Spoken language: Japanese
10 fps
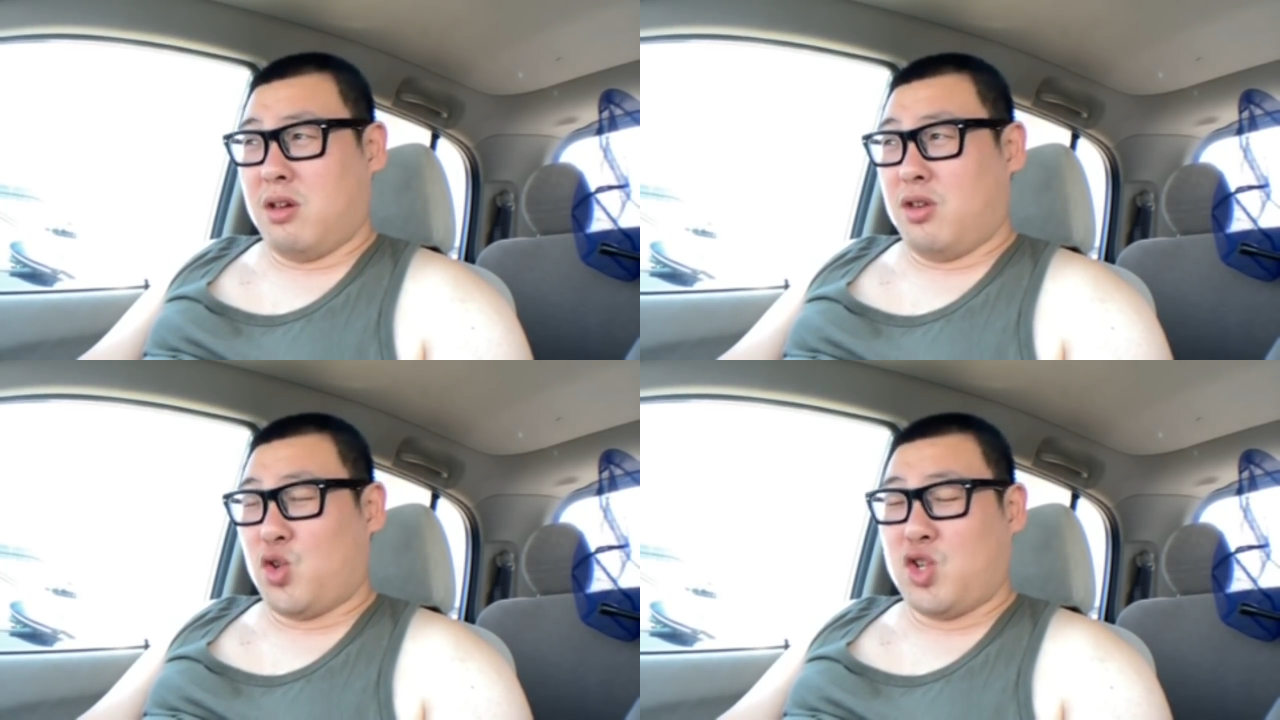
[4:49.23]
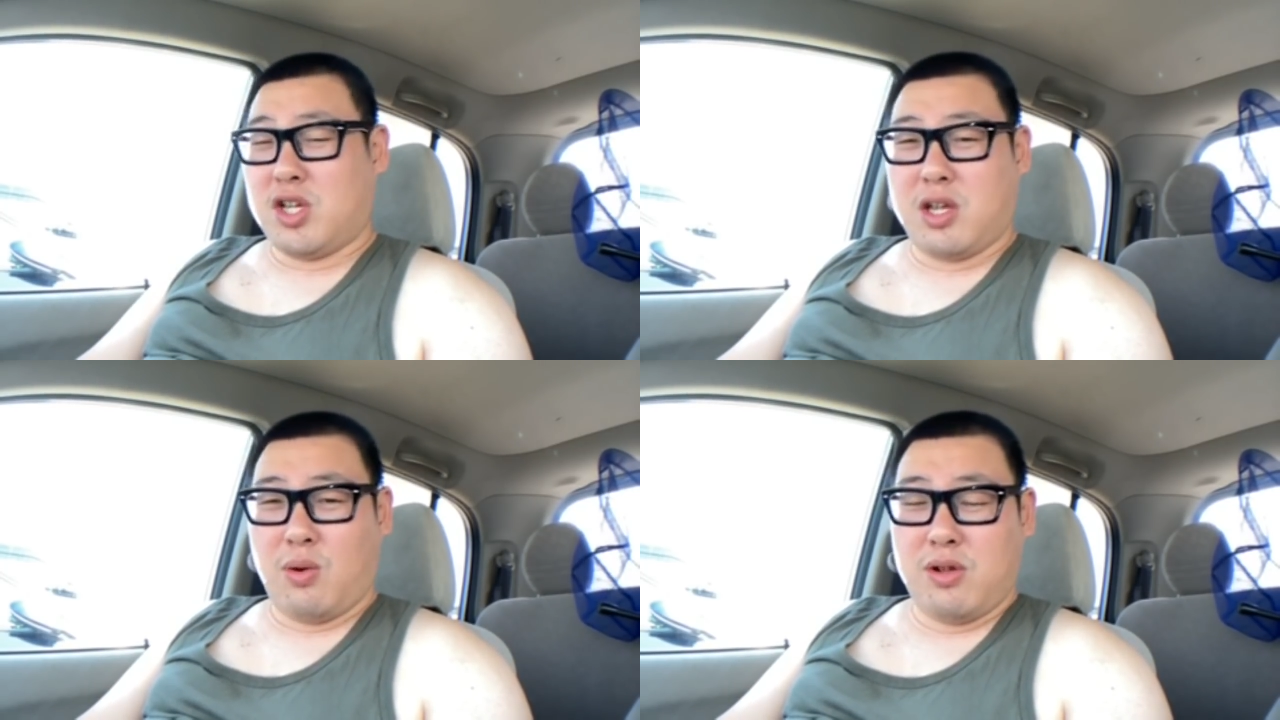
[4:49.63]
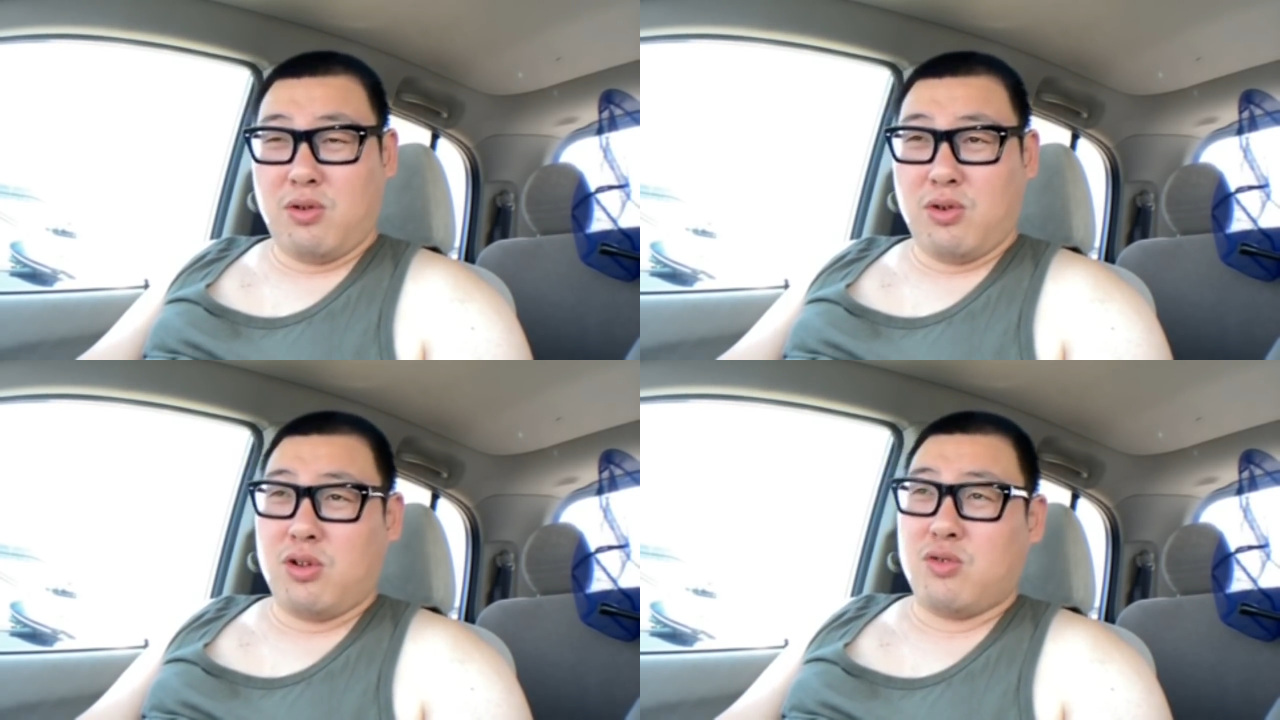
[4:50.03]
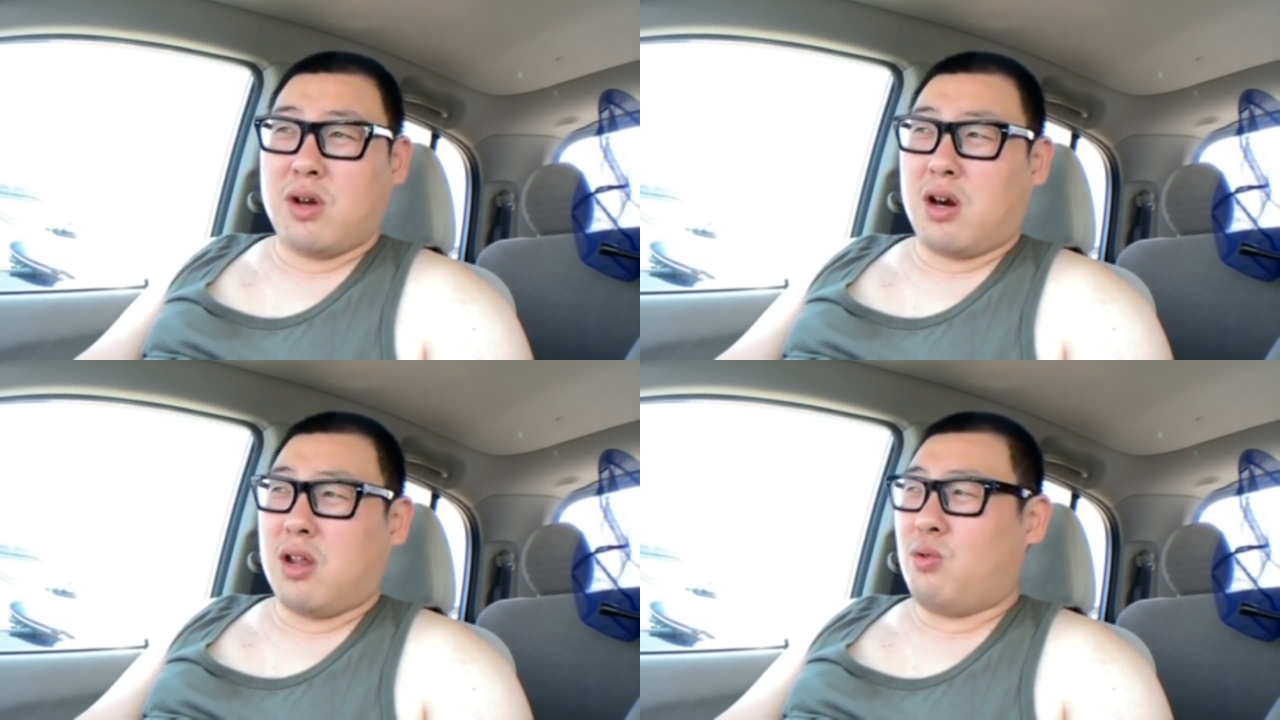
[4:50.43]
ねえ、吉田沙保里のよう
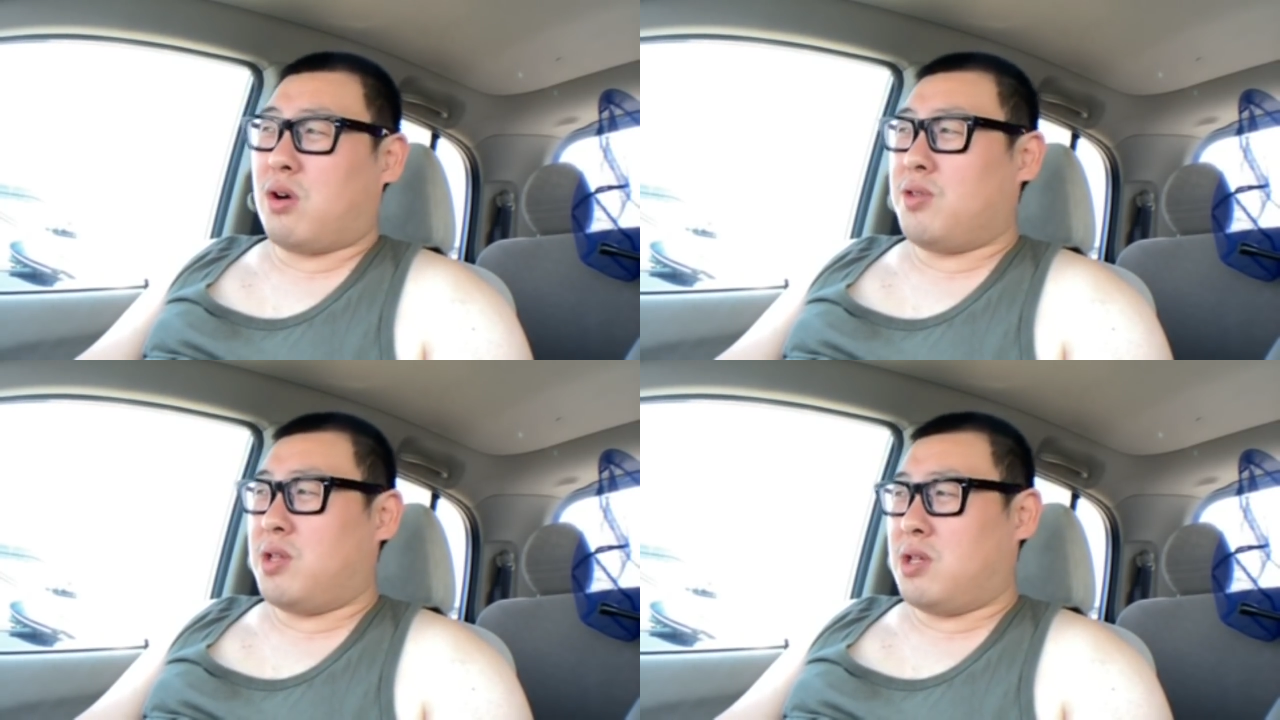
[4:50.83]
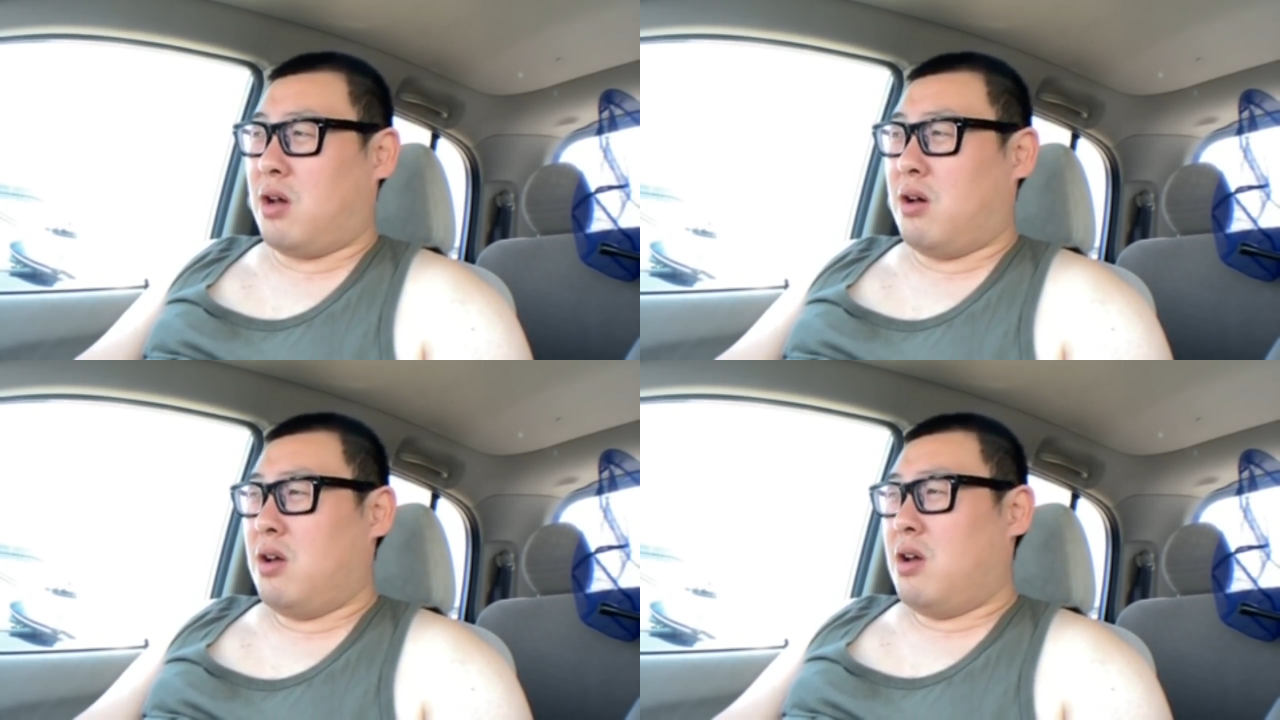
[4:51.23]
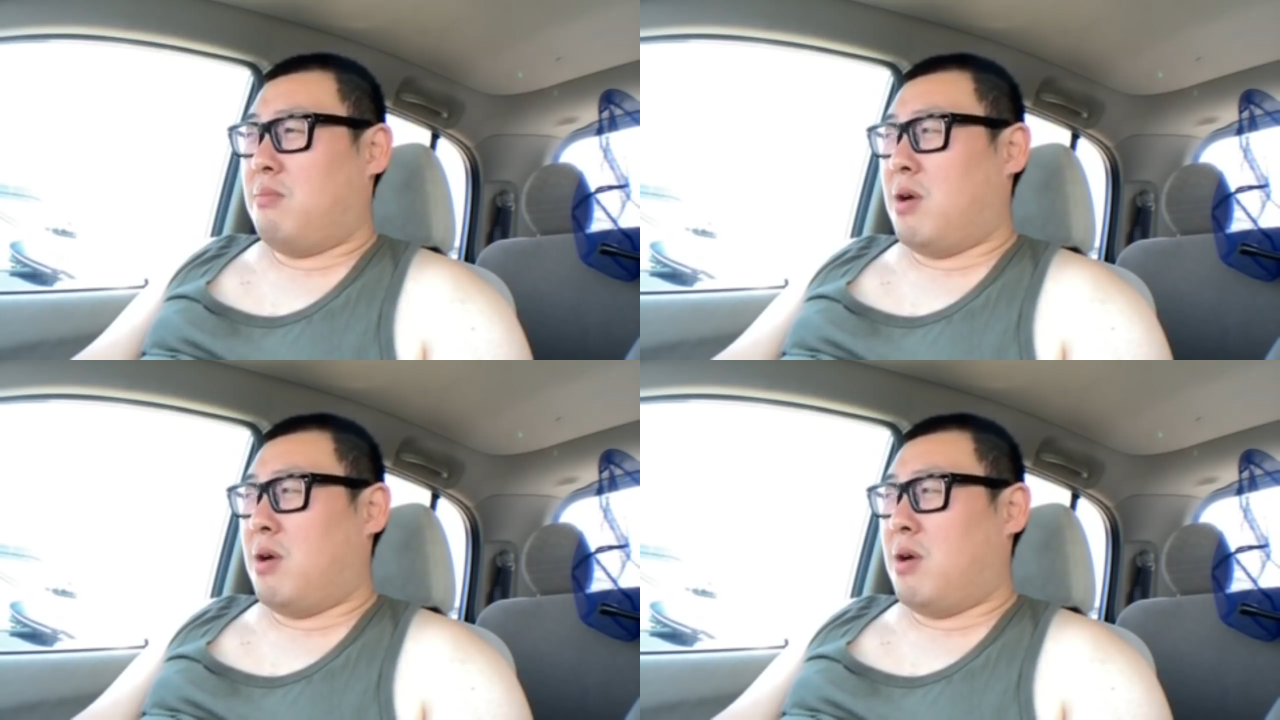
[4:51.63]
に上から乗っかってさ、